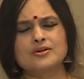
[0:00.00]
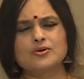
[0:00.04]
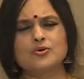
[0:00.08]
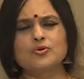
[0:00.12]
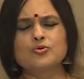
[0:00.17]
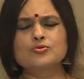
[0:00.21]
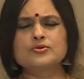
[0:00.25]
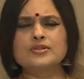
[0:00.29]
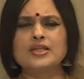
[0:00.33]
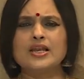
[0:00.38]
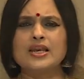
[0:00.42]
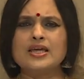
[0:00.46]

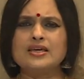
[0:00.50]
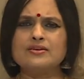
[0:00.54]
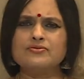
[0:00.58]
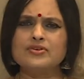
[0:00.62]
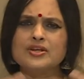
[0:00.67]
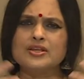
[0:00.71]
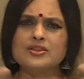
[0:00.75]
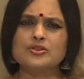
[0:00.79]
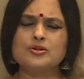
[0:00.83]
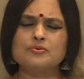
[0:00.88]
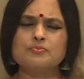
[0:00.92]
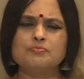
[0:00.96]
கூந்தலை
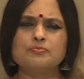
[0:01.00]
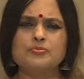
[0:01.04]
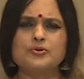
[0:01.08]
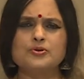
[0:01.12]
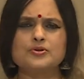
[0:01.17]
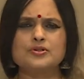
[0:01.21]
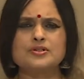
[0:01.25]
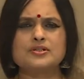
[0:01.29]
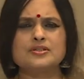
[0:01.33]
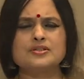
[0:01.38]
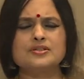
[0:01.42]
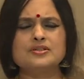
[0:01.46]
விரித்து
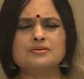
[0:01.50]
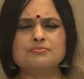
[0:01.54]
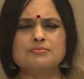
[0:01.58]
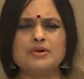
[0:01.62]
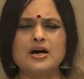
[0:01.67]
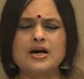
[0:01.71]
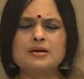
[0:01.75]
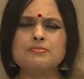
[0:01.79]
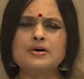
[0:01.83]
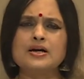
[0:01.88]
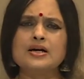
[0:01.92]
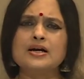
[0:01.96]
போட்டு
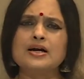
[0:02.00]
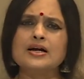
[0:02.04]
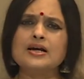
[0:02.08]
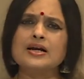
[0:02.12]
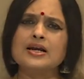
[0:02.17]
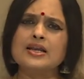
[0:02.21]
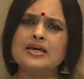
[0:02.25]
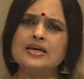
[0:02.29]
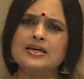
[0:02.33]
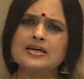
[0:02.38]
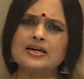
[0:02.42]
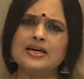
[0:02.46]

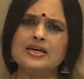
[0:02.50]
மார்பங்கங்களை